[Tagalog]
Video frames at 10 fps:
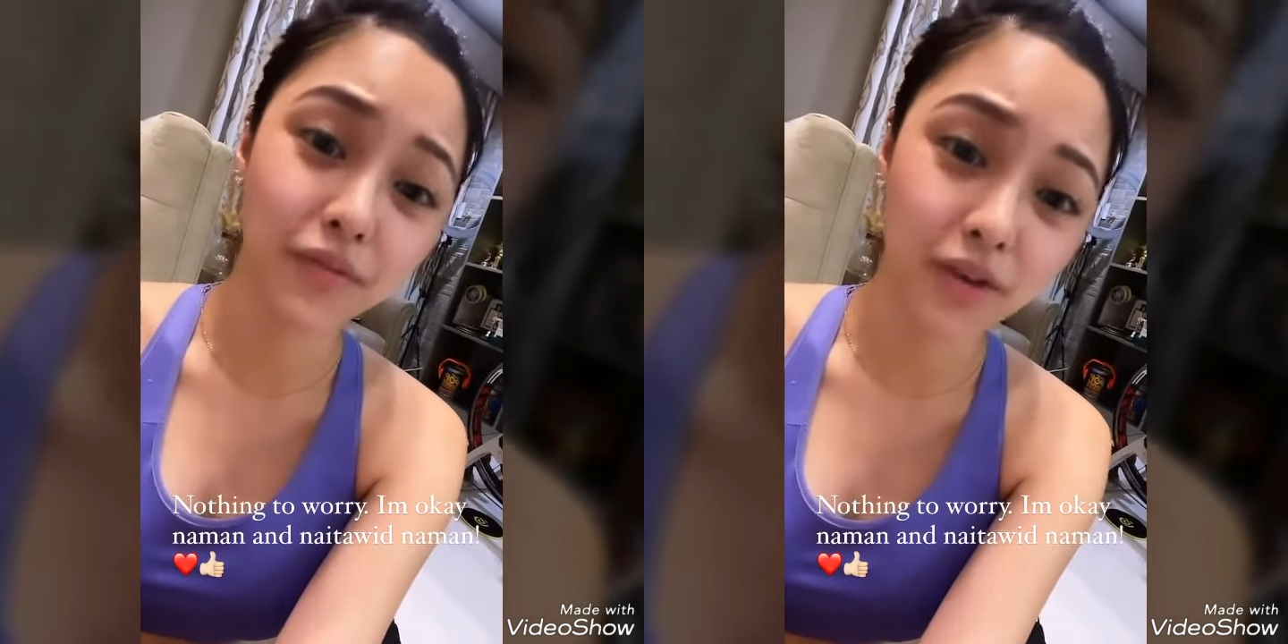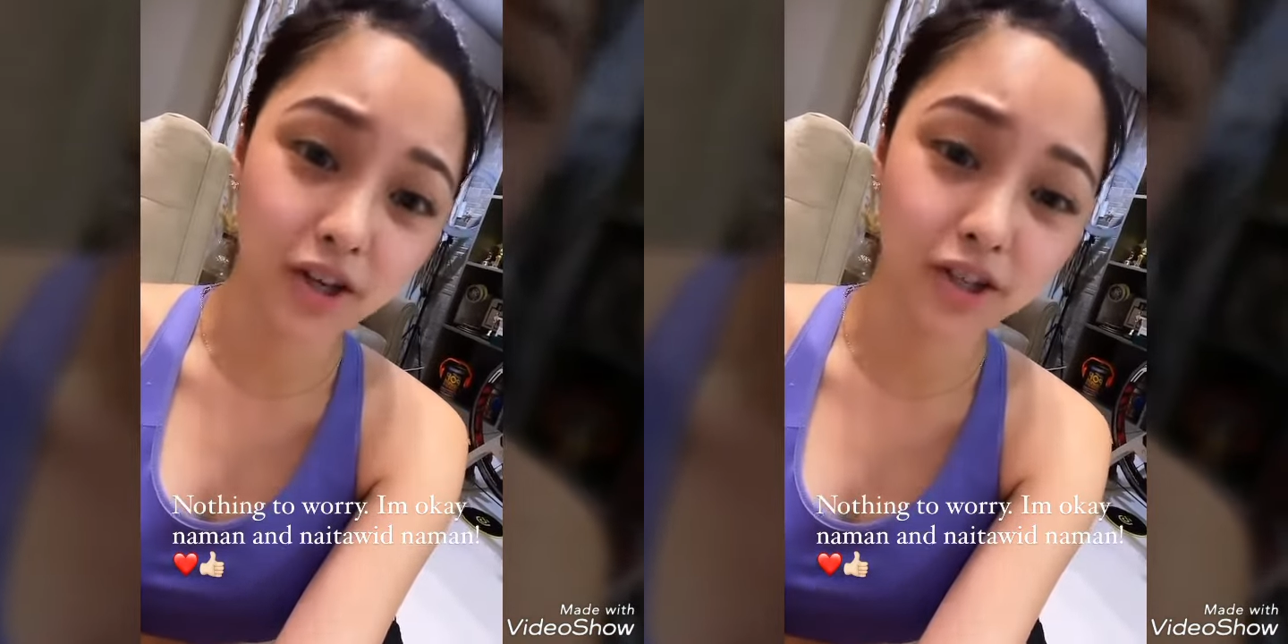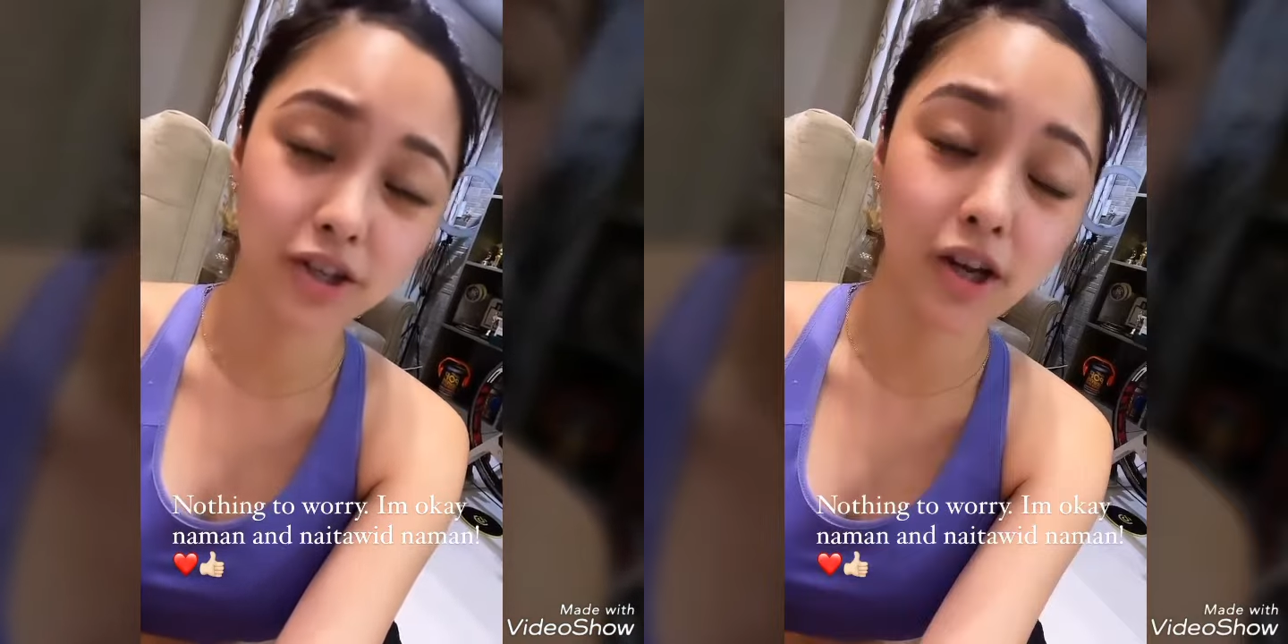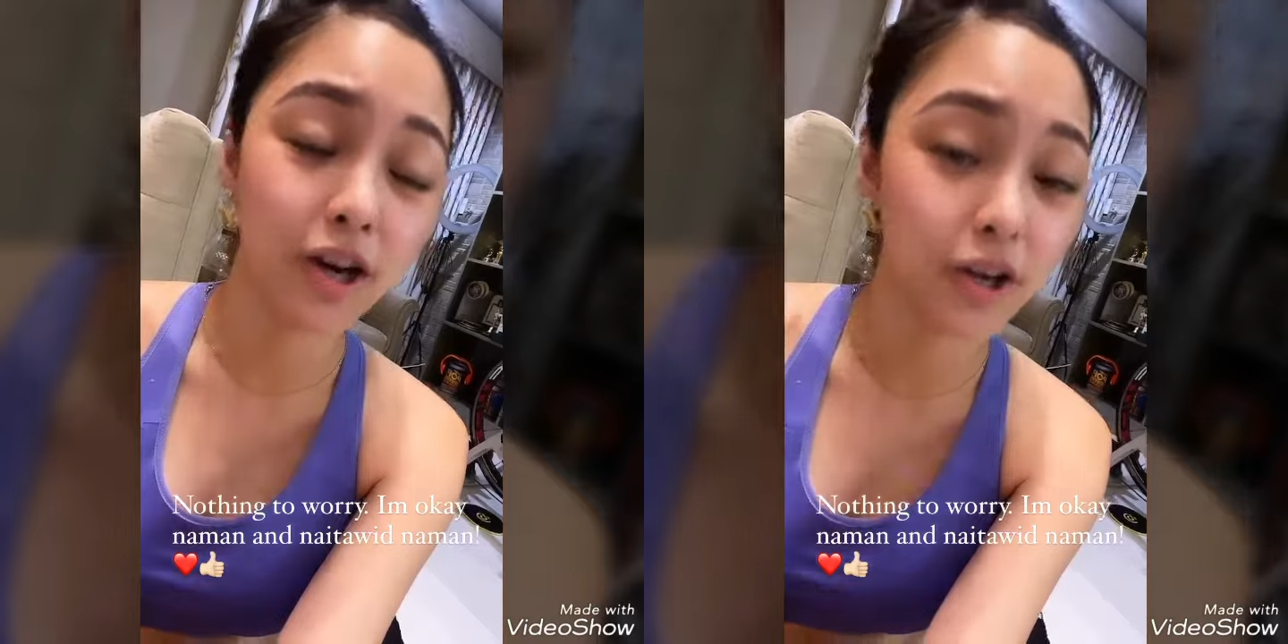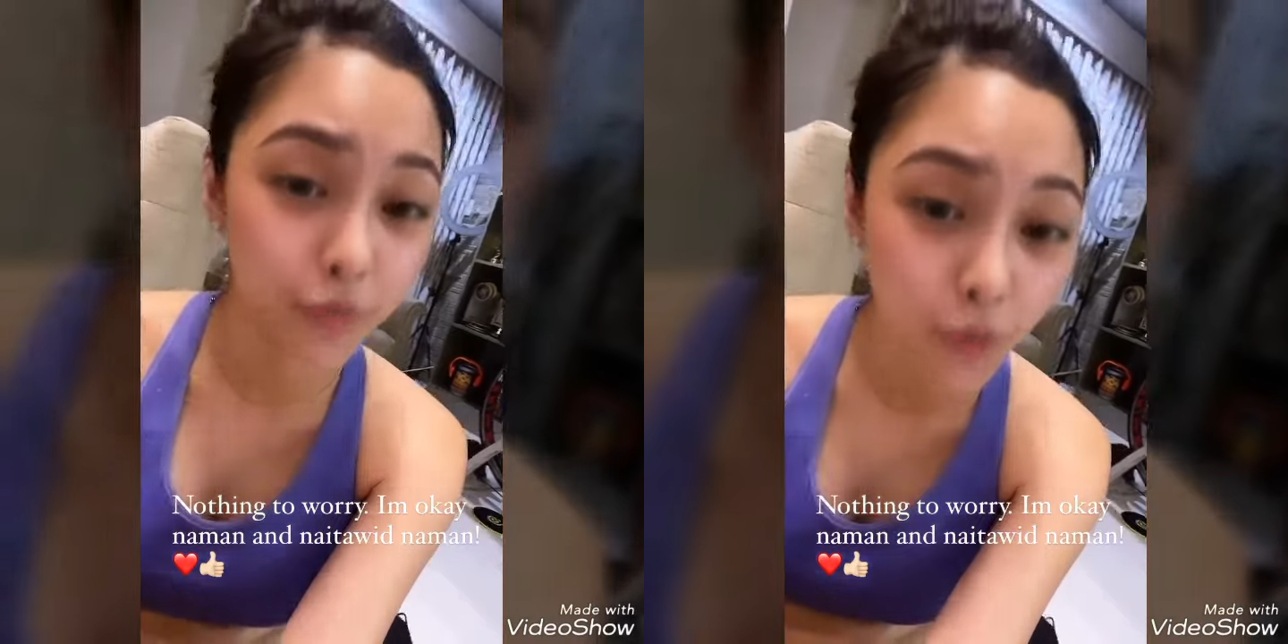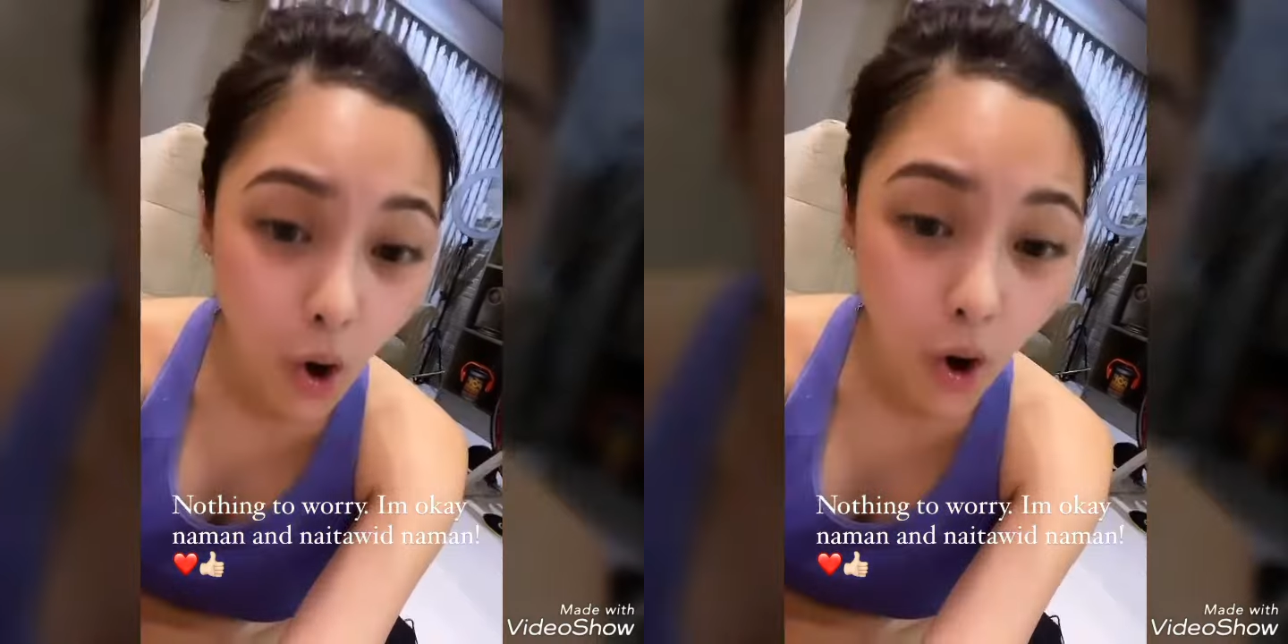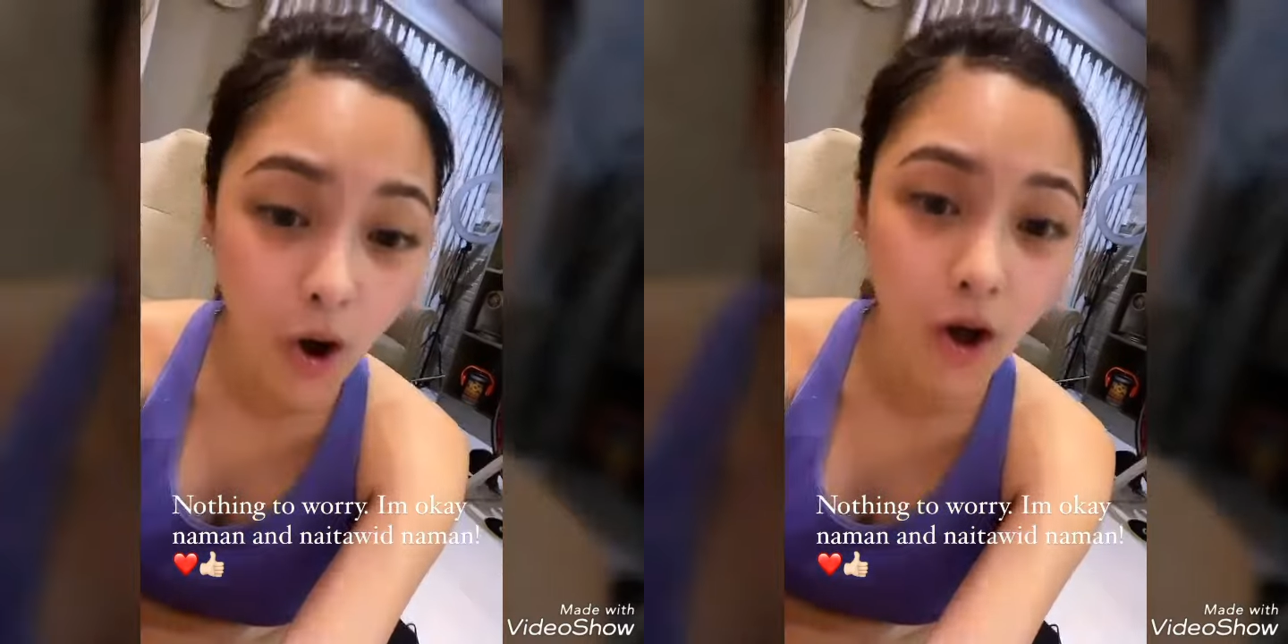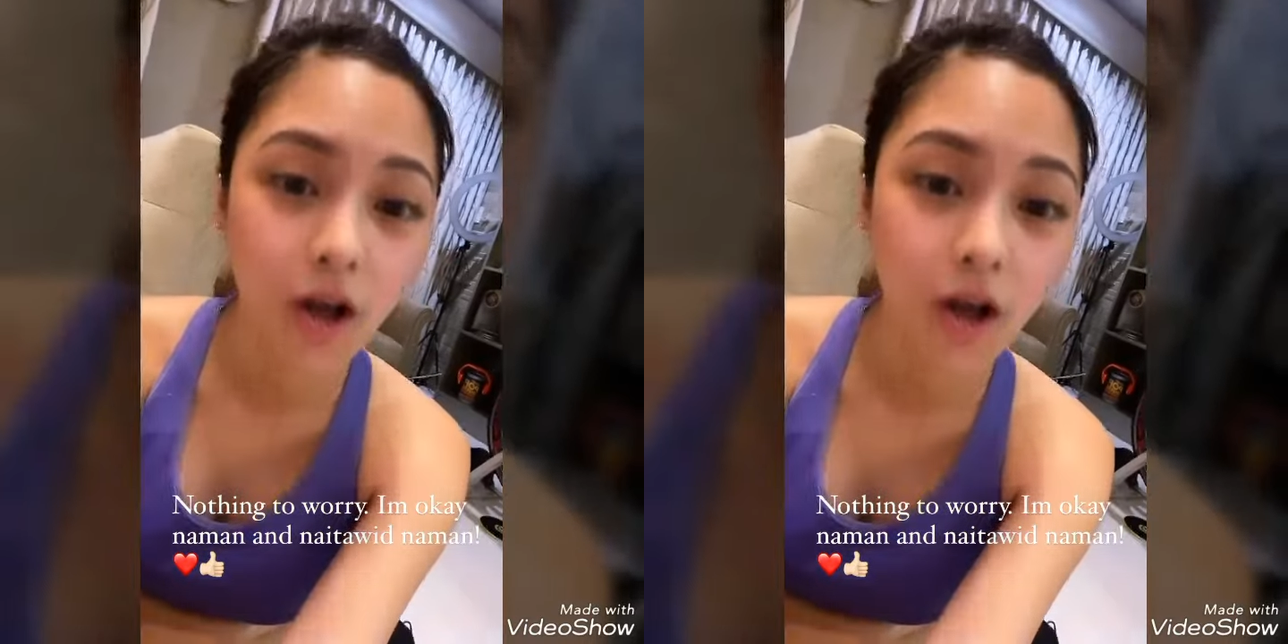fresh and raw.